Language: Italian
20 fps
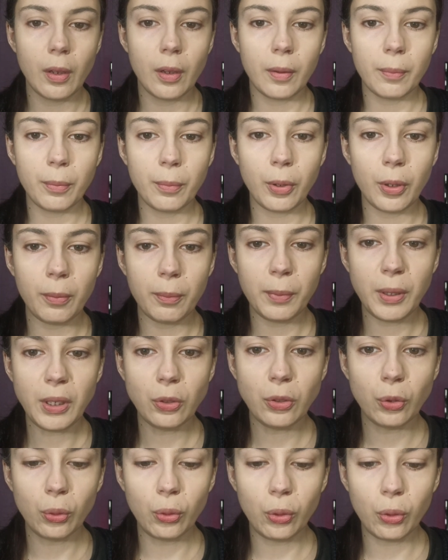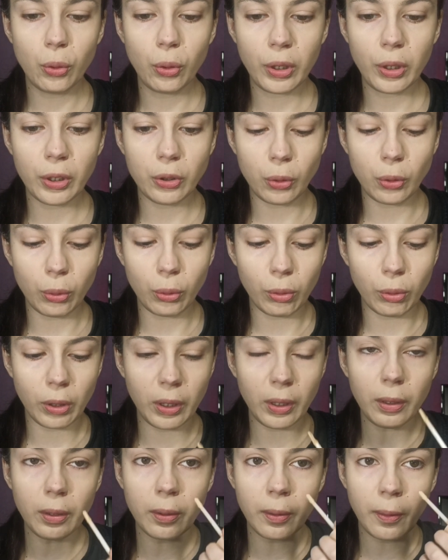Poi metto il
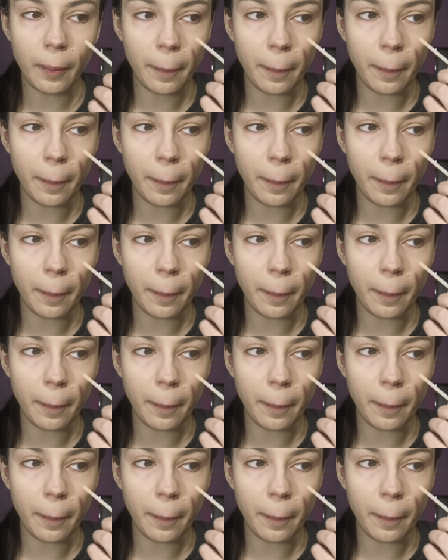correttore,